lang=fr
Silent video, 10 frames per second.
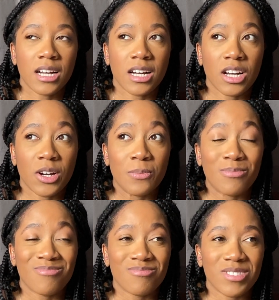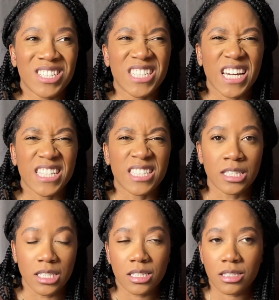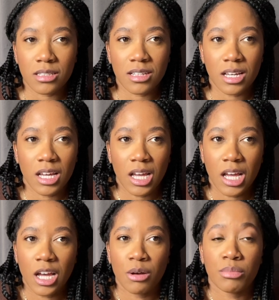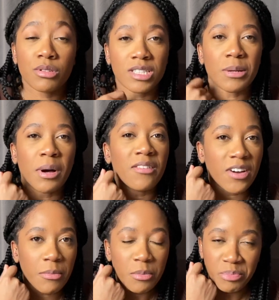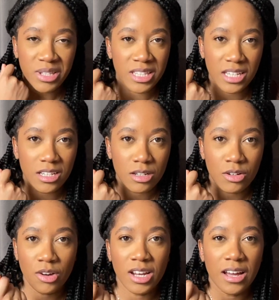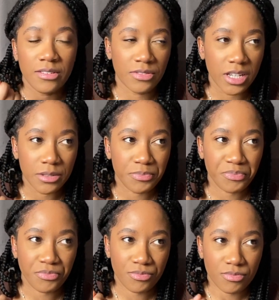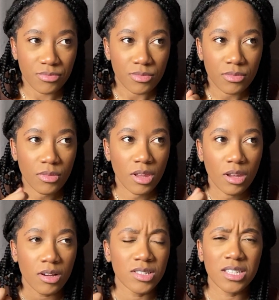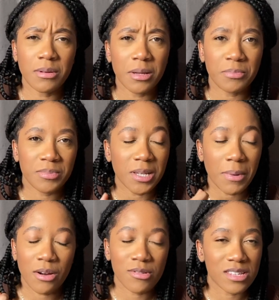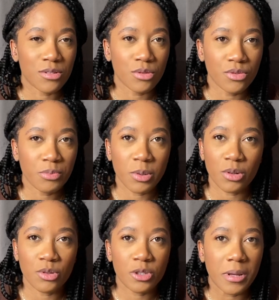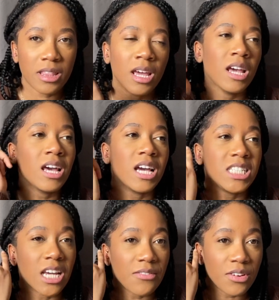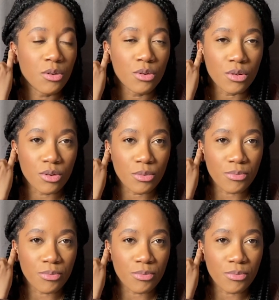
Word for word: euh, je dirais 6 parce que ça m'a vraiment piqué quand il l'a fait. Ça, m'a lancé de ouf pendant deux semaines. J'avais le,